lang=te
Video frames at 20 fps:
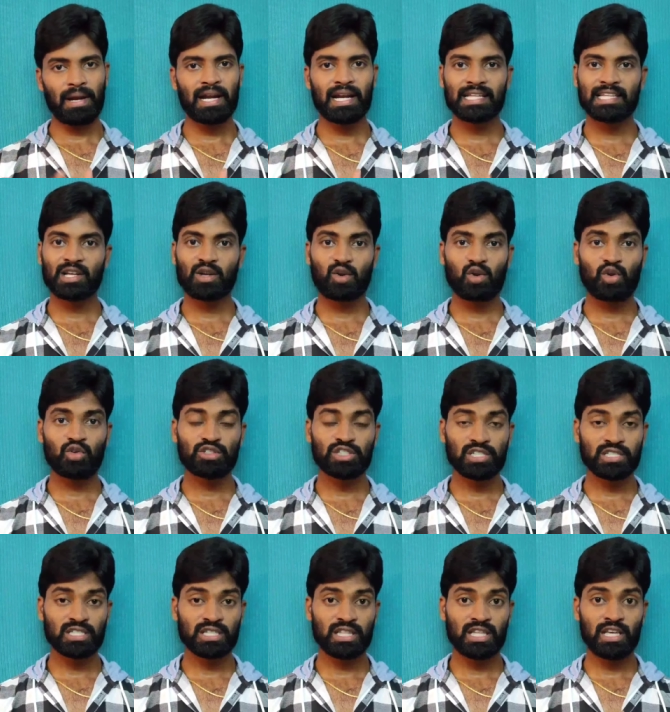అప్డేట్ అయితే రోల్ అవుట్
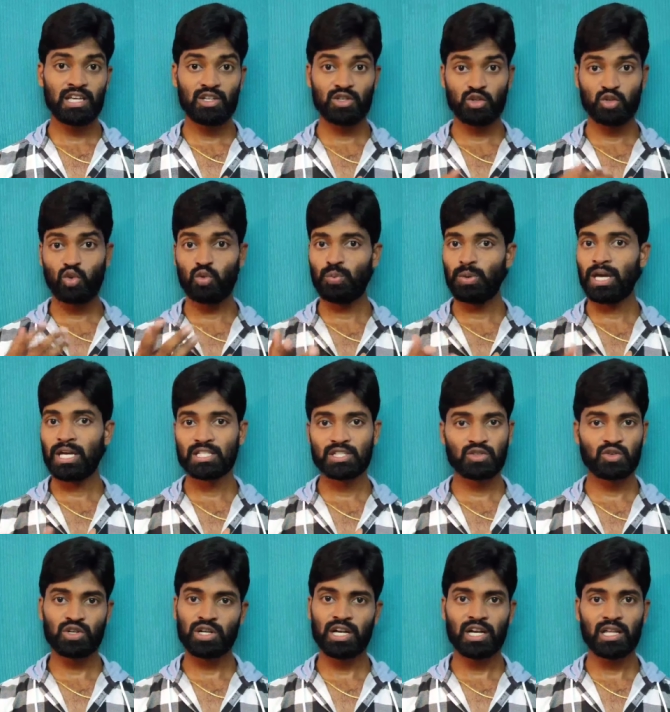చేసింది యూపీఐస్
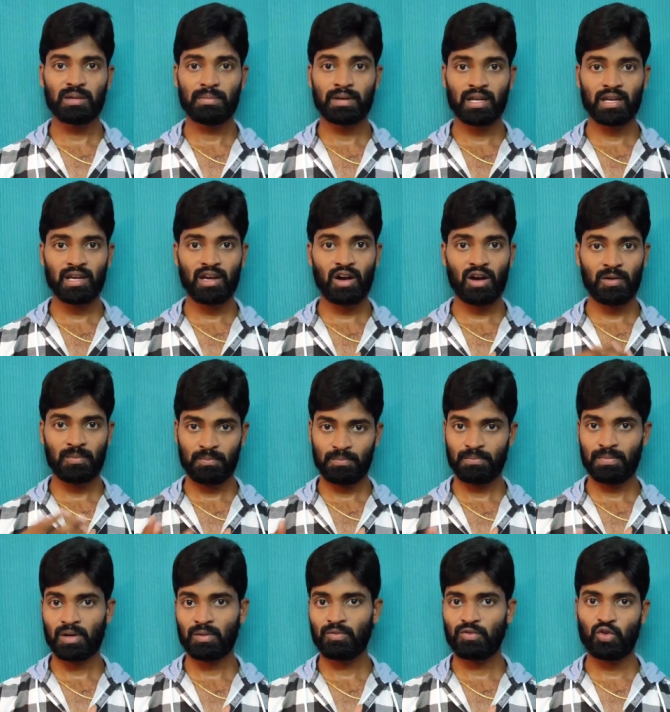ఉంటాయి కదా మనకి
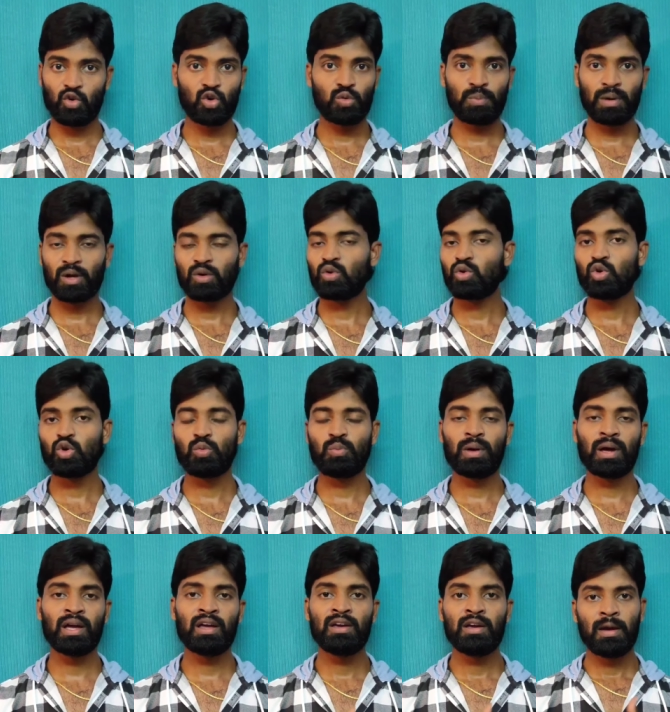మనం ఫోన్పే గూగుల్
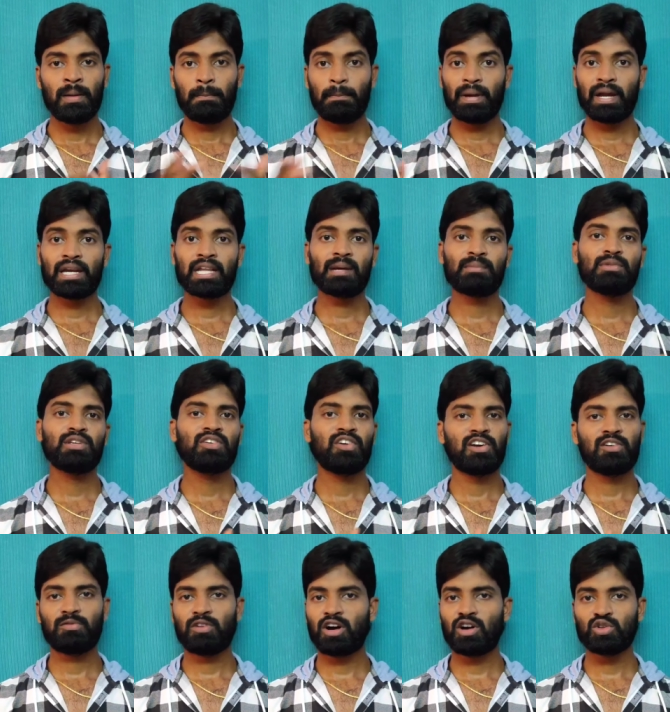పే పేటిఎం
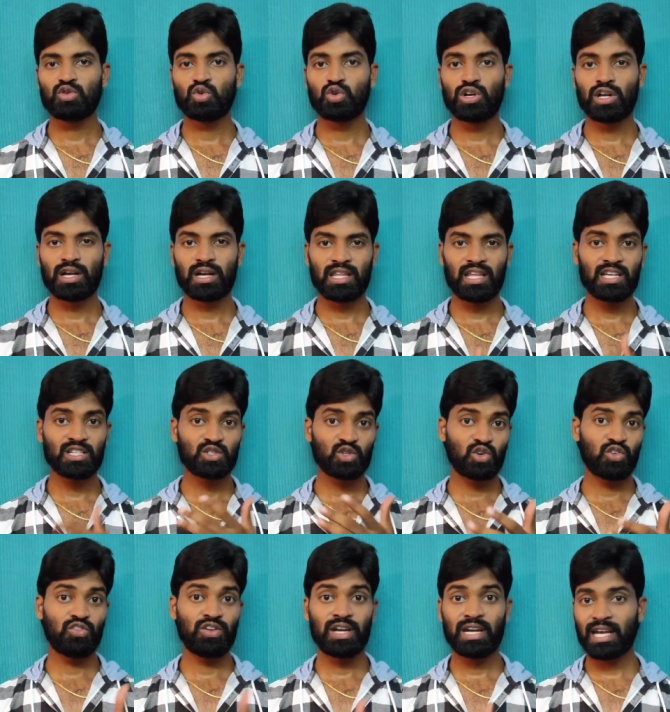ఇవన్నీ వాడుతూ ఉంటాం కదా సో
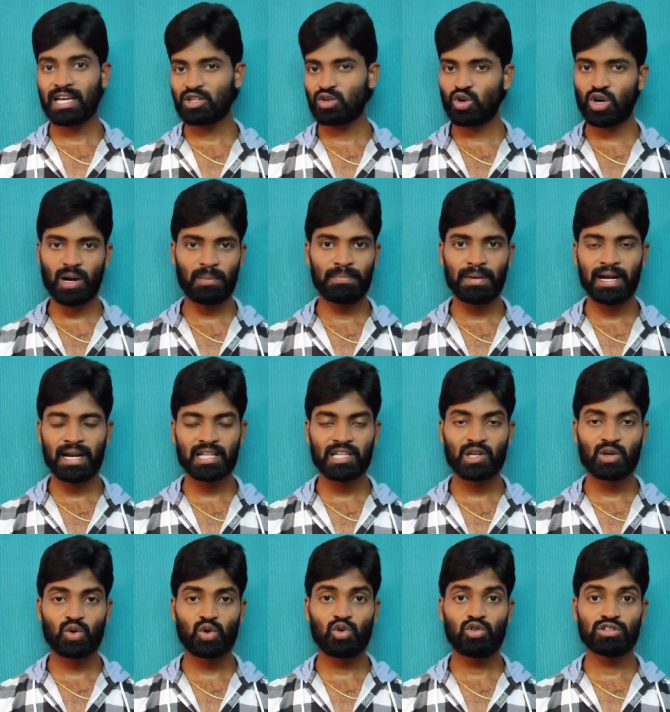వీటికైతే ఒక అప్డేట్
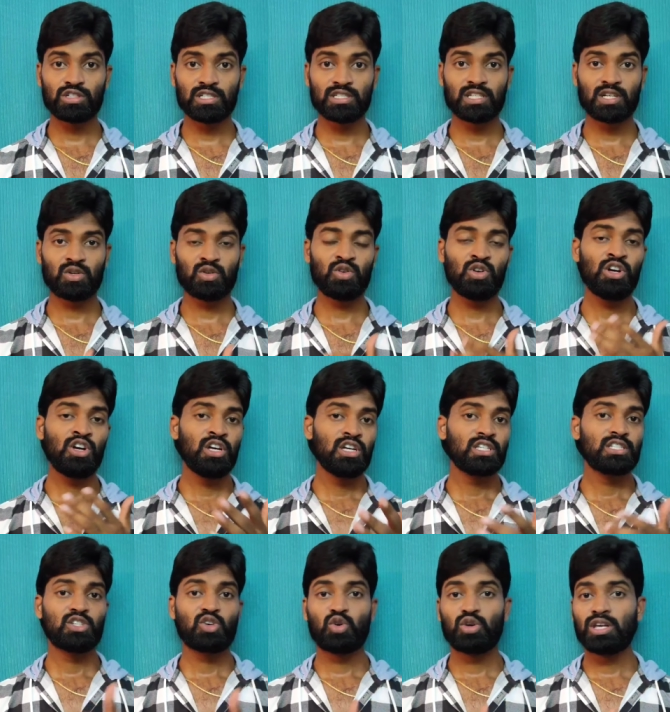అయితే రోల్ అవుట్ చేశారు
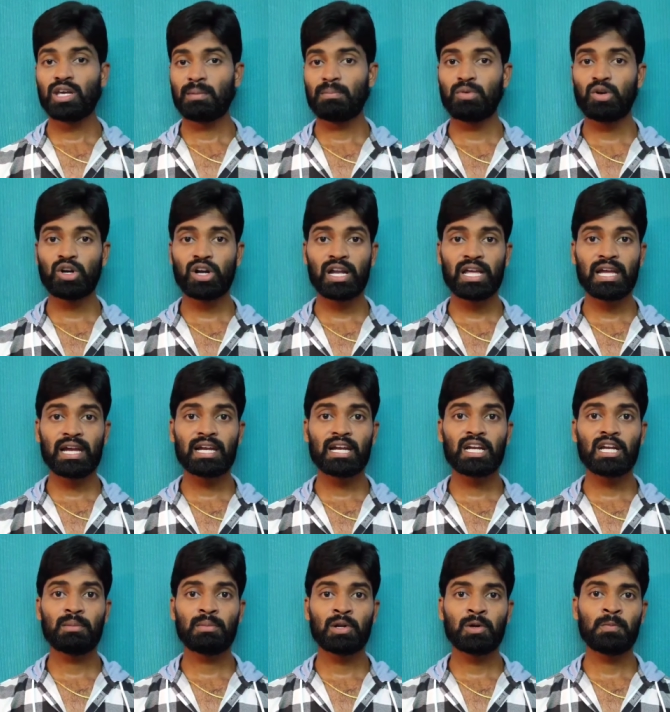సో ఈ అప్డేట్లో
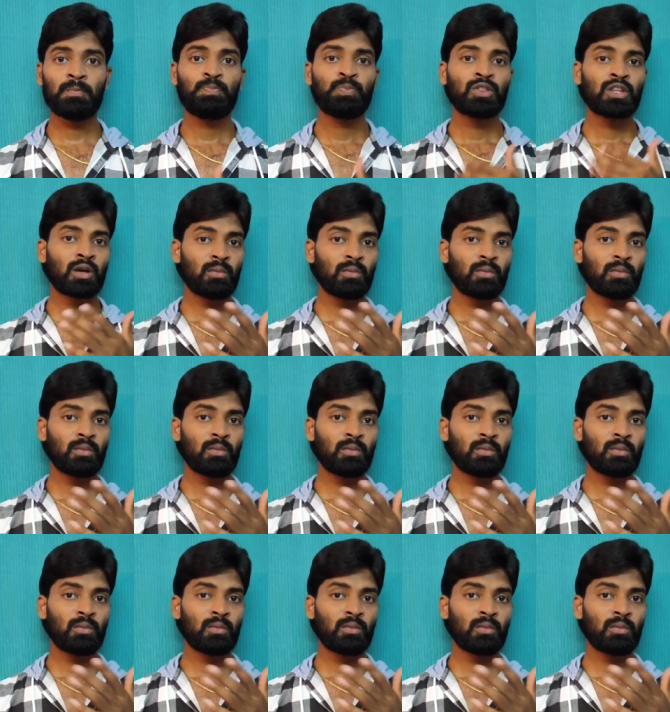ఏంటంటే మనం